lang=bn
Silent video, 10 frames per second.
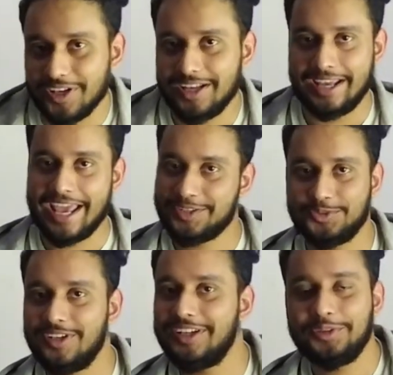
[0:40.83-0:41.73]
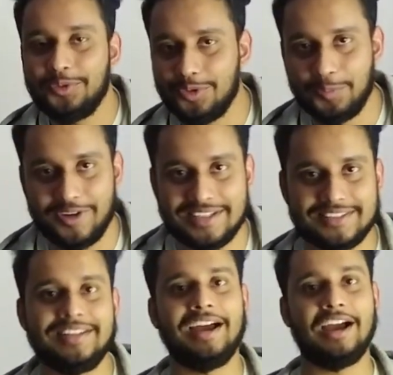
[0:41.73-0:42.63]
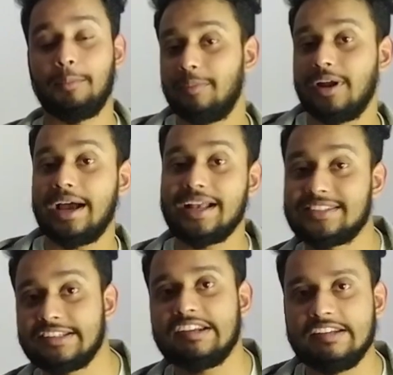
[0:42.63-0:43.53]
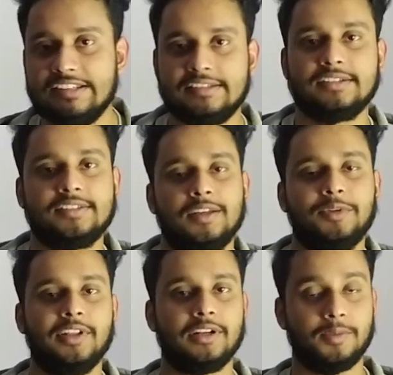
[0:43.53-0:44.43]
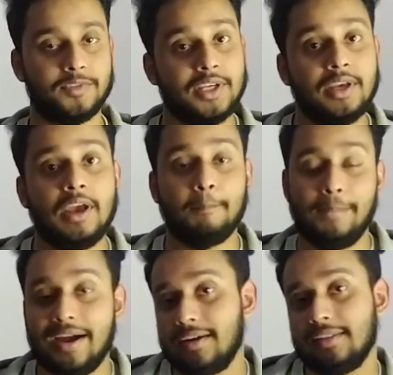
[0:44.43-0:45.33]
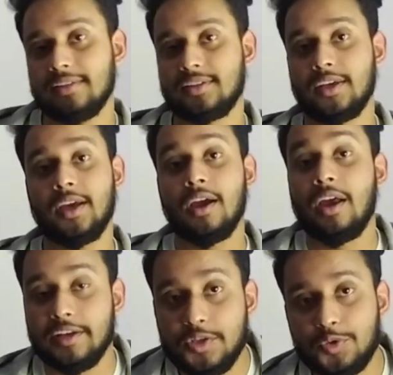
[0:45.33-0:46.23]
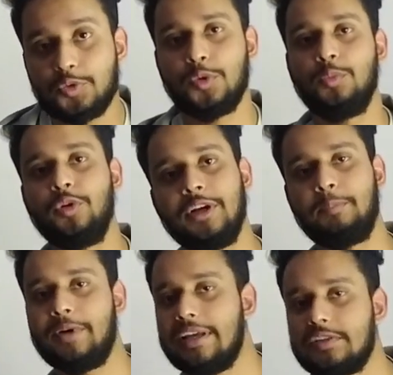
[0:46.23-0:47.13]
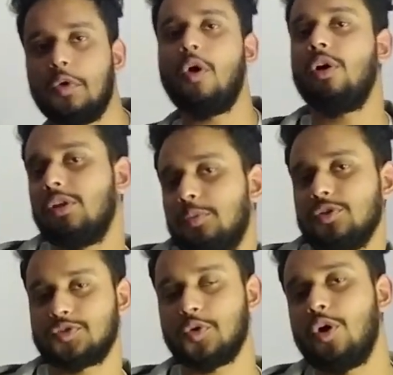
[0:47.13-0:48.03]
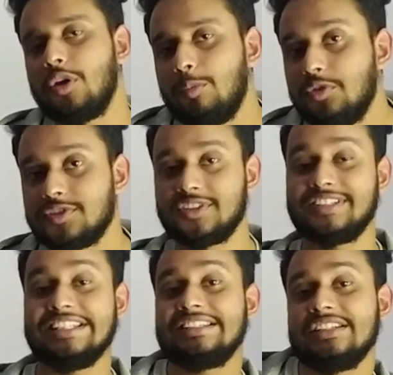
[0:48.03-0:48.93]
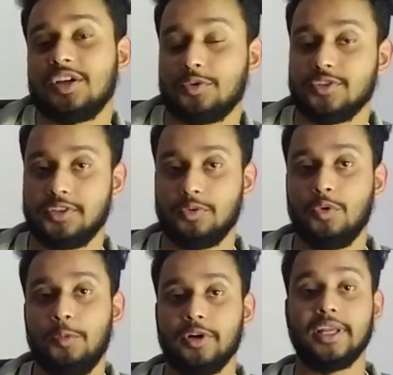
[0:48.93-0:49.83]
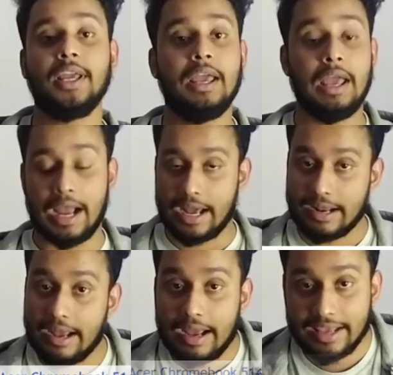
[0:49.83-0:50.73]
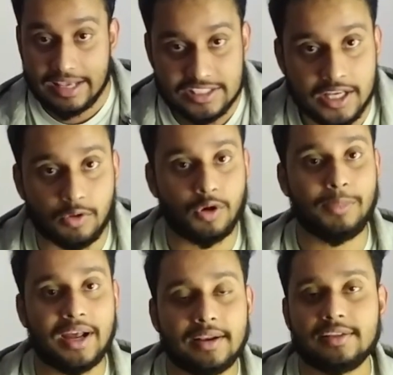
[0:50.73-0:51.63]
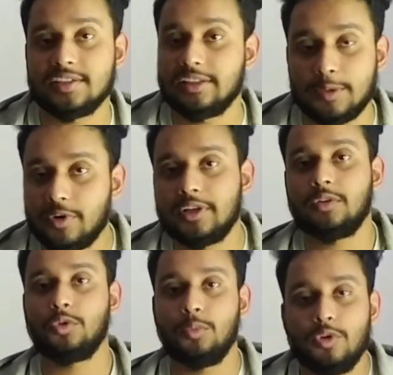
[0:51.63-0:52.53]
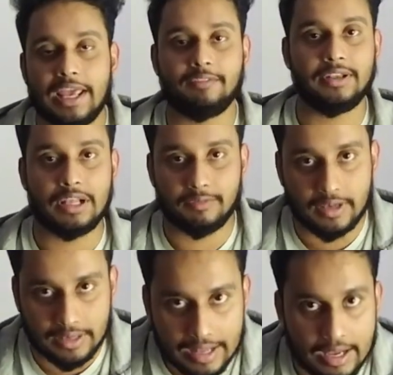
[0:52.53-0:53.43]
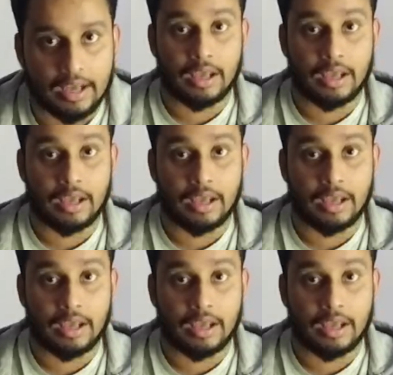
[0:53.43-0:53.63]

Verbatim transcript: বলে অ্যাকচুয়ালি কিন্তু লো প্রাইস না আমরা আজকে রিসার্চে আমরা দেখলাম যে বাংলাদেশে নিউ ক্রোমবুকের প্রাইস অলমোস্ট অলমোস্ট সিক্সটি থাউজেন্ডের উপরে আর এছাড়াও বাংলাদেশে তেমন একটা ক্রোমবুক অ্যাভেলেবেল না